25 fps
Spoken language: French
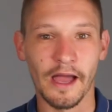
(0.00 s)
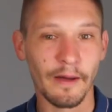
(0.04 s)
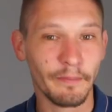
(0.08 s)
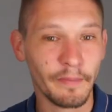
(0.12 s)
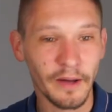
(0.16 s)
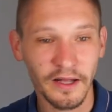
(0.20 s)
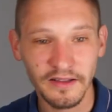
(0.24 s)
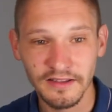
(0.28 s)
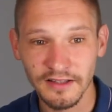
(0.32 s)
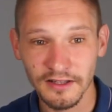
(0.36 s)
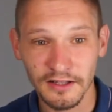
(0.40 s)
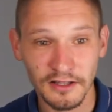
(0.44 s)
à
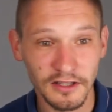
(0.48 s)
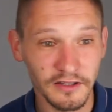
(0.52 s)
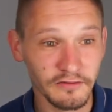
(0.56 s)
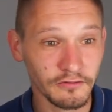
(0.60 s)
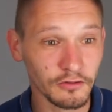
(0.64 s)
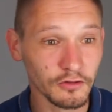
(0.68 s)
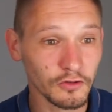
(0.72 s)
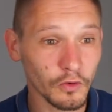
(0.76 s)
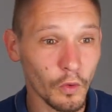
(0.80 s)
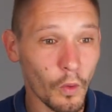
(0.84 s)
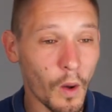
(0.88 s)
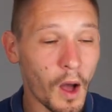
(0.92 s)
partir de
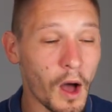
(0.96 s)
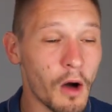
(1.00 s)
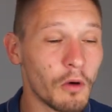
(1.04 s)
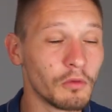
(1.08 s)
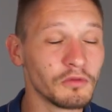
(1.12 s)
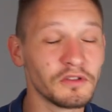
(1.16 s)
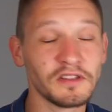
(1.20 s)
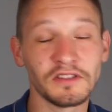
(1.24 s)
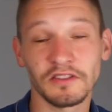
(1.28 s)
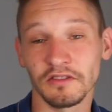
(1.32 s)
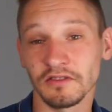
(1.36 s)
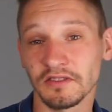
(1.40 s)
niveau 3,
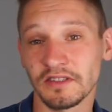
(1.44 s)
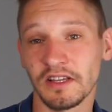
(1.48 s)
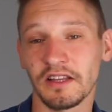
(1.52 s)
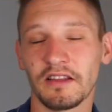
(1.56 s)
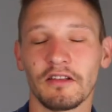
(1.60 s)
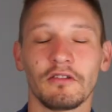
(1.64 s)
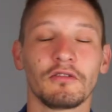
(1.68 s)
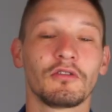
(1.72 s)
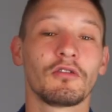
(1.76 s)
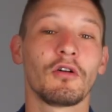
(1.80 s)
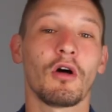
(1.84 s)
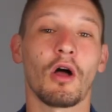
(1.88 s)
on est censé
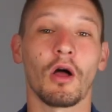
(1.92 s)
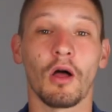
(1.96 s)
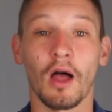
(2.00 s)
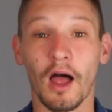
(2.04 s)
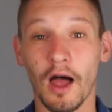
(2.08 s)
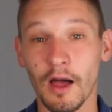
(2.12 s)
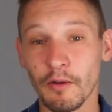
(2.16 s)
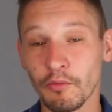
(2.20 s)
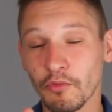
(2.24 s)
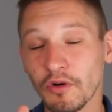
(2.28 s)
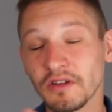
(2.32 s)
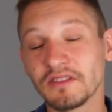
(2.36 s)
être encore
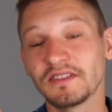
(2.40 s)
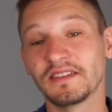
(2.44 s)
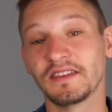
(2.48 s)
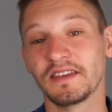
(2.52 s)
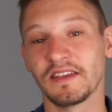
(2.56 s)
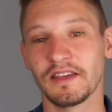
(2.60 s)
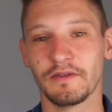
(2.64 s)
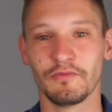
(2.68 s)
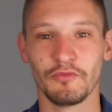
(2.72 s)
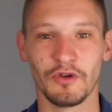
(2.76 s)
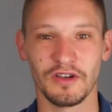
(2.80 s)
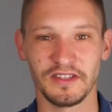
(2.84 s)
à
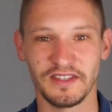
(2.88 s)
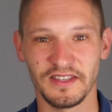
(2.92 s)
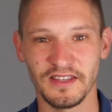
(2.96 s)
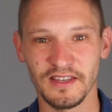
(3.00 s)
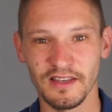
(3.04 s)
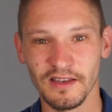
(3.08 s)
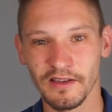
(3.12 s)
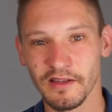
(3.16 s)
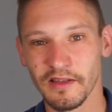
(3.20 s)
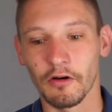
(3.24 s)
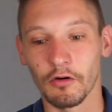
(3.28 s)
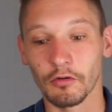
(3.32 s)
moitié
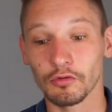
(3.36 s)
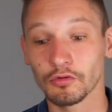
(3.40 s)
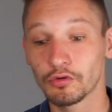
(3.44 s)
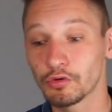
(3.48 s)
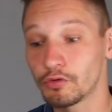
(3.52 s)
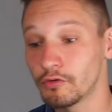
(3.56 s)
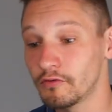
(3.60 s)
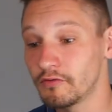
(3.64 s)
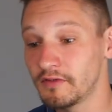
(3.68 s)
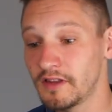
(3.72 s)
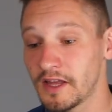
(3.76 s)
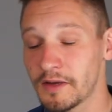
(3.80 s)
moisi. On
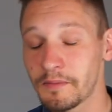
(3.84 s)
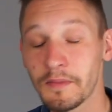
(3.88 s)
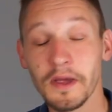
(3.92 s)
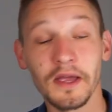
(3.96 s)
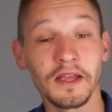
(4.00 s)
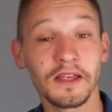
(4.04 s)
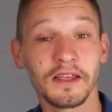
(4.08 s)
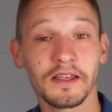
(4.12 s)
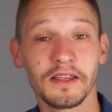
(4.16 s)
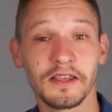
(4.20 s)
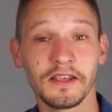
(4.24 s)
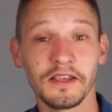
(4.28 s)
trouve des
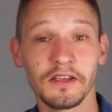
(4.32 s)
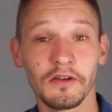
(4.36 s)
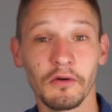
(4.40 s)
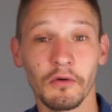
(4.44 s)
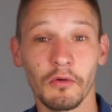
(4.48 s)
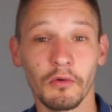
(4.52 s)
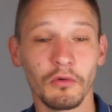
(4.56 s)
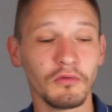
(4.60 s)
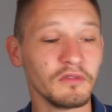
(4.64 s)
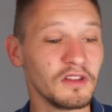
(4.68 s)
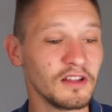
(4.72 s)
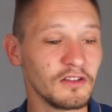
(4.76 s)
mecs qui
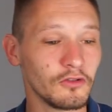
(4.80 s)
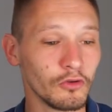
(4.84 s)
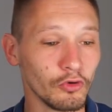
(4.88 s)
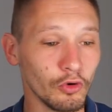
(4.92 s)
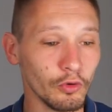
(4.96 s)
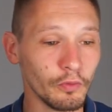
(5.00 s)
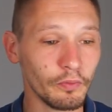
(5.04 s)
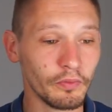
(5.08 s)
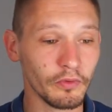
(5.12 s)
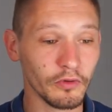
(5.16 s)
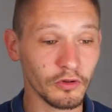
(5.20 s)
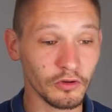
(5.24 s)
ont des
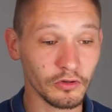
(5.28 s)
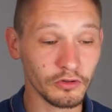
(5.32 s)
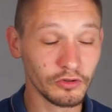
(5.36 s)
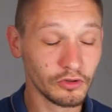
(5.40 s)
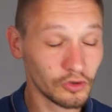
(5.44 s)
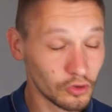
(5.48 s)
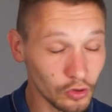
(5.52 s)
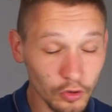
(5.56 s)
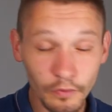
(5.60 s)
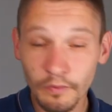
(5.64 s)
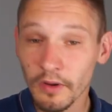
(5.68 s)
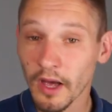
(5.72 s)
troupes euh,
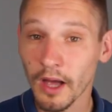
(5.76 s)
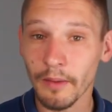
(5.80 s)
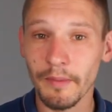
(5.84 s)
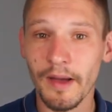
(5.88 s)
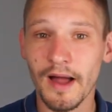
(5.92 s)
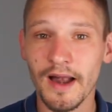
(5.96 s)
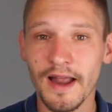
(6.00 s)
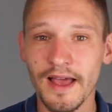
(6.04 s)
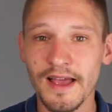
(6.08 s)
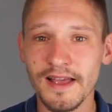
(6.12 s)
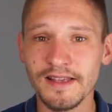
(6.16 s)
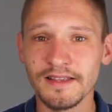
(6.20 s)
super
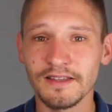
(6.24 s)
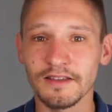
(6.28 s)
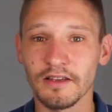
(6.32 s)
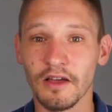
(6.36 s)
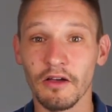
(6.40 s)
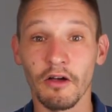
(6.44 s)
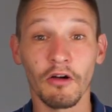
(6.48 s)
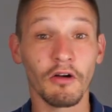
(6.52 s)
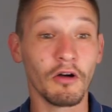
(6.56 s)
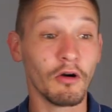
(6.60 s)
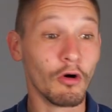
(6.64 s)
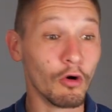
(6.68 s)
balèzes,
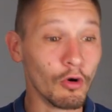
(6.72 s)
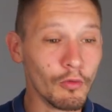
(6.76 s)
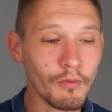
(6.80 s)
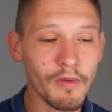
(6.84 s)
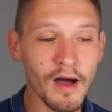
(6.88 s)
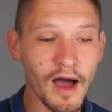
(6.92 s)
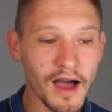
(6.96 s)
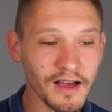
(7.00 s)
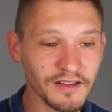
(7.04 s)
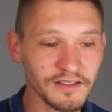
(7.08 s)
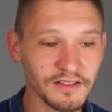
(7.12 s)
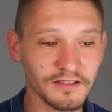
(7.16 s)
au
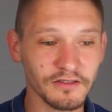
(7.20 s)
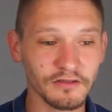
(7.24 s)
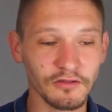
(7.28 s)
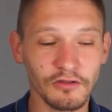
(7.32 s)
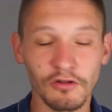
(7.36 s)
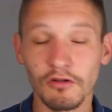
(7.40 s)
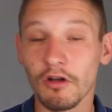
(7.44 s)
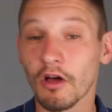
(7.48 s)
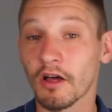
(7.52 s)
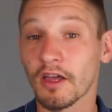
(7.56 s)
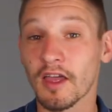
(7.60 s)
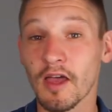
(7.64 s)
max
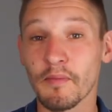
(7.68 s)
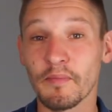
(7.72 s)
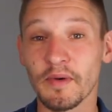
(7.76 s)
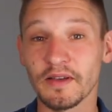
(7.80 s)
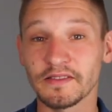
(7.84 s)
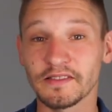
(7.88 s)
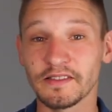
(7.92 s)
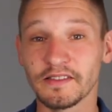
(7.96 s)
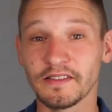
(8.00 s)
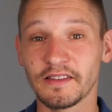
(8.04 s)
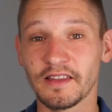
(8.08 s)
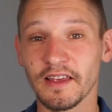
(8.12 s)
de leur
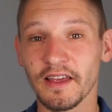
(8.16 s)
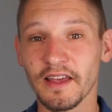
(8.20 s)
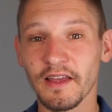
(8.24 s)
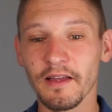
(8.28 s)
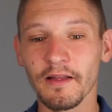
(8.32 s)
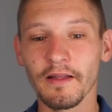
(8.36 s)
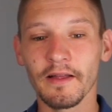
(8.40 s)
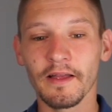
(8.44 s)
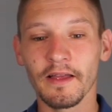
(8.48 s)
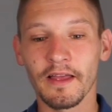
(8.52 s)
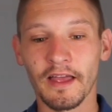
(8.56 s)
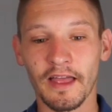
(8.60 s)
capacité
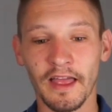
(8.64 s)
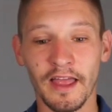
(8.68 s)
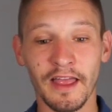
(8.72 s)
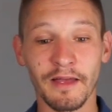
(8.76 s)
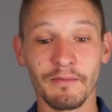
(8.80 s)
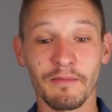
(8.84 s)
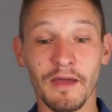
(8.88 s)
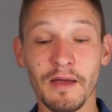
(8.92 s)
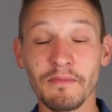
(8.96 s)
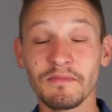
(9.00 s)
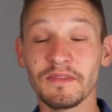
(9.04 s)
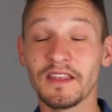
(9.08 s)
et
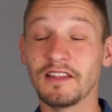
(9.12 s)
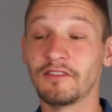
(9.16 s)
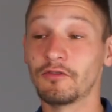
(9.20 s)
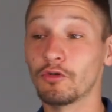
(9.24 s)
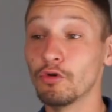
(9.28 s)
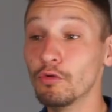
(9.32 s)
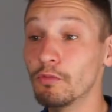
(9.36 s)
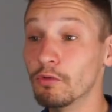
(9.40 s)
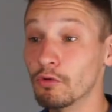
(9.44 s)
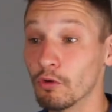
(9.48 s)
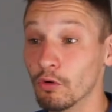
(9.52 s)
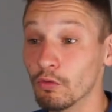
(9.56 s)
même des
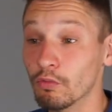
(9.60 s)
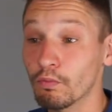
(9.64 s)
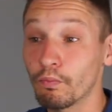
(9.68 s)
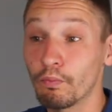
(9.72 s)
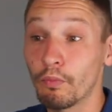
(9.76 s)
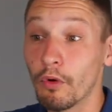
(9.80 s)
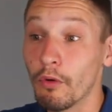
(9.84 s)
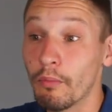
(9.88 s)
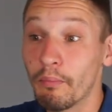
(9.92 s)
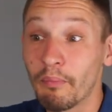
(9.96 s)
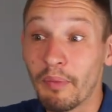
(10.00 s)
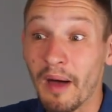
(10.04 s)
troupes qu'on ne
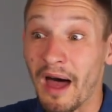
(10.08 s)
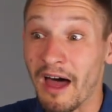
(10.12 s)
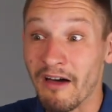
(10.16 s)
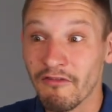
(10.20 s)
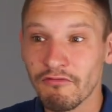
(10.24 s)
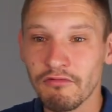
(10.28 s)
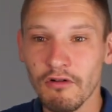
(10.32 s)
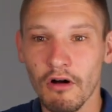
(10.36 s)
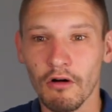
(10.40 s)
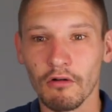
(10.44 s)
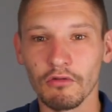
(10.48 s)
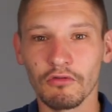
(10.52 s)
peut pas
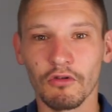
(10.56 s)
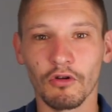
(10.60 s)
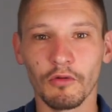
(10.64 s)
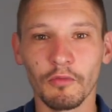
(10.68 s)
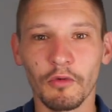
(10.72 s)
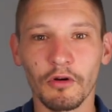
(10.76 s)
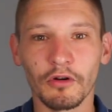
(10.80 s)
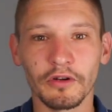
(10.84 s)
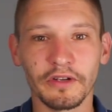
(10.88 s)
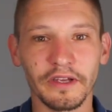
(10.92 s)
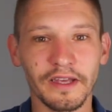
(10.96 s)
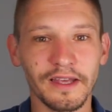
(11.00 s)
avoir
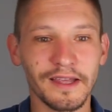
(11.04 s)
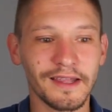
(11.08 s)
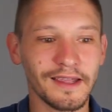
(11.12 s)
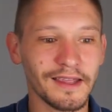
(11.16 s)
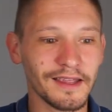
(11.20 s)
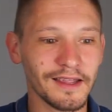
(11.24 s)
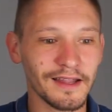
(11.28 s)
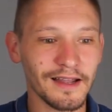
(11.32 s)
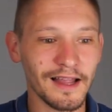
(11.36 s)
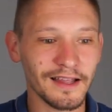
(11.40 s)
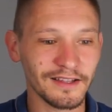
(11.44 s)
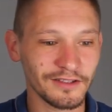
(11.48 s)
autrement.
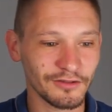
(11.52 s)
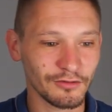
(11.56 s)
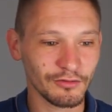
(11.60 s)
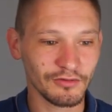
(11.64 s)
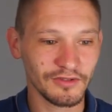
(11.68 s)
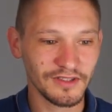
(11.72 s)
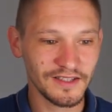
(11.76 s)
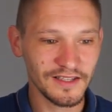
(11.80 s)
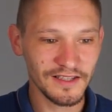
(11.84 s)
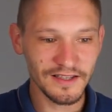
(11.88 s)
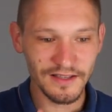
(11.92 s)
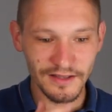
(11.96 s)
Et là, tu te
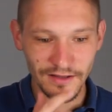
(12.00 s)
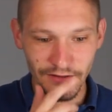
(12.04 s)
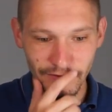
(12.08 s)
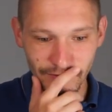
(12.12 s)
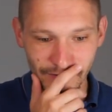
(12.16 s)
dis,